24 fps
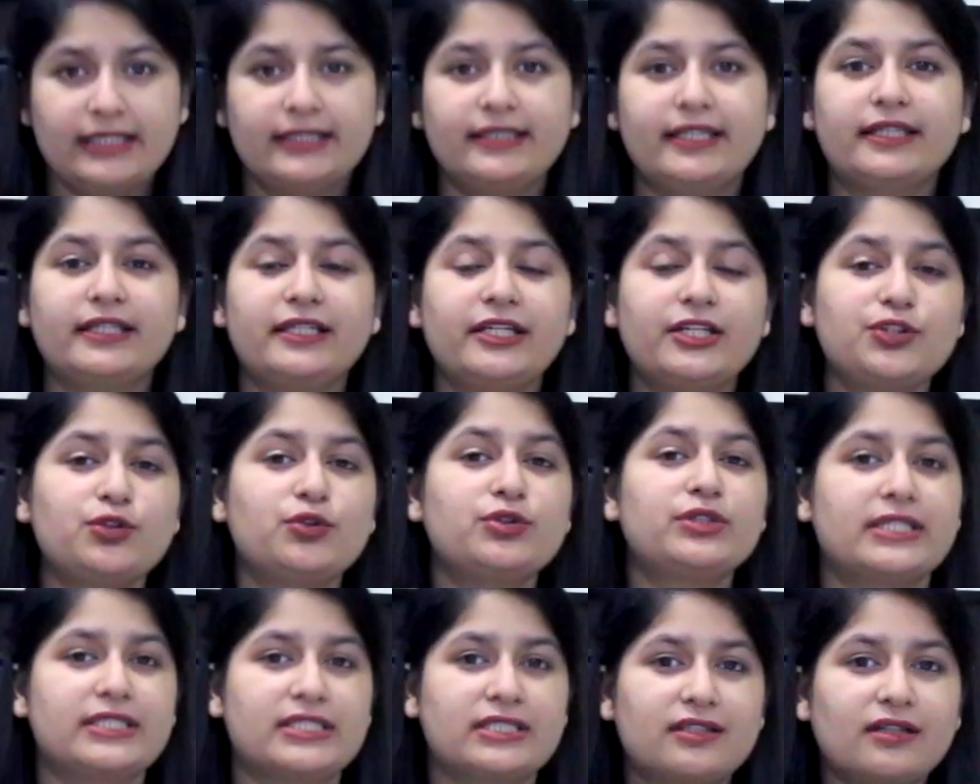देखिए
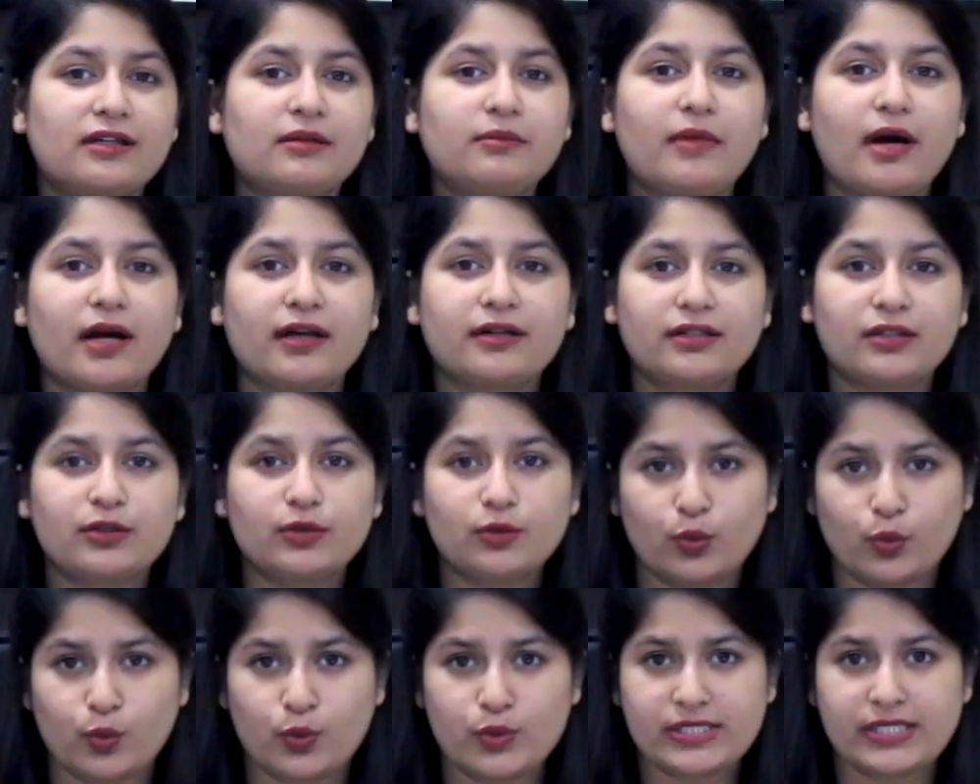जो डिजिटल
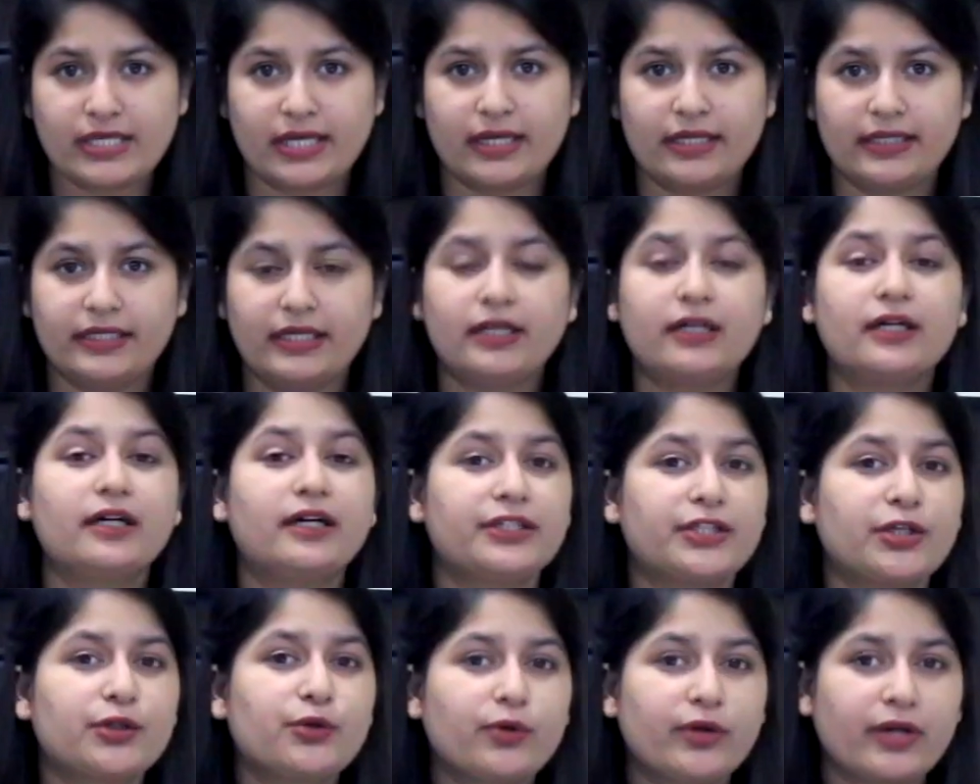मार्केटिंग कोर्स है ये
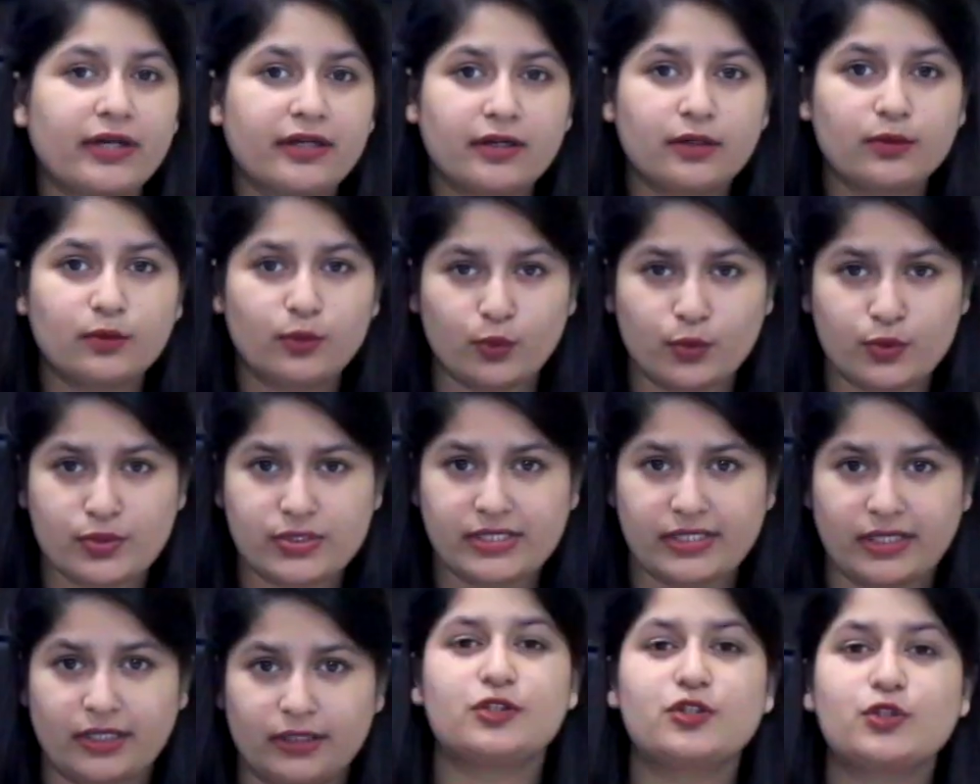करियर ओरिएंटेड
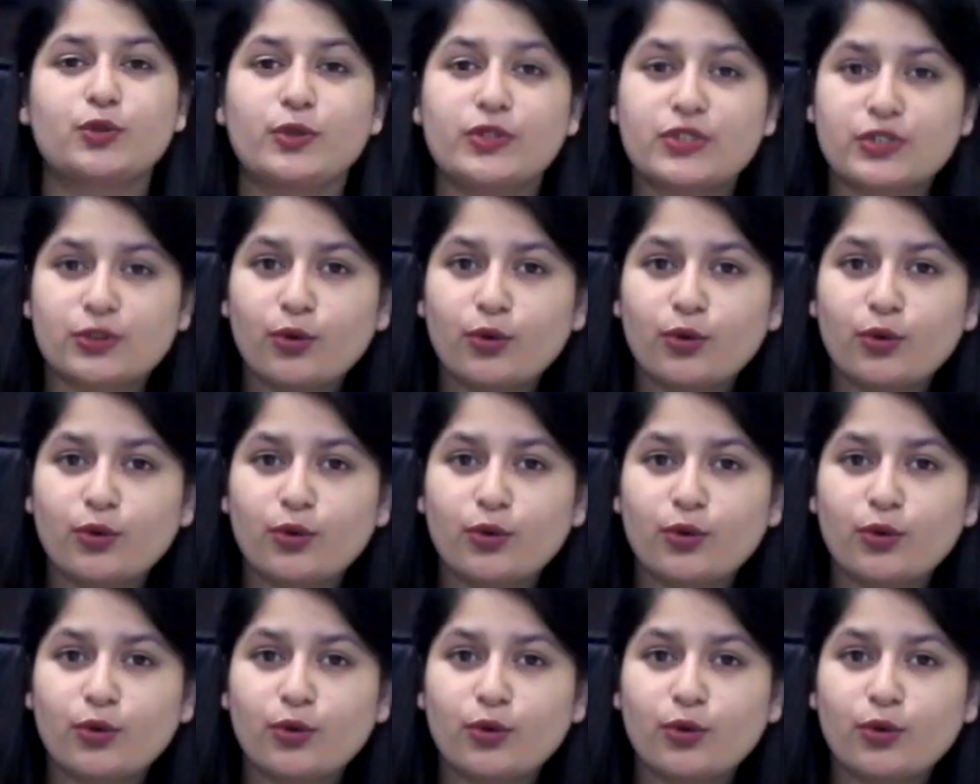कोर्स है सो so,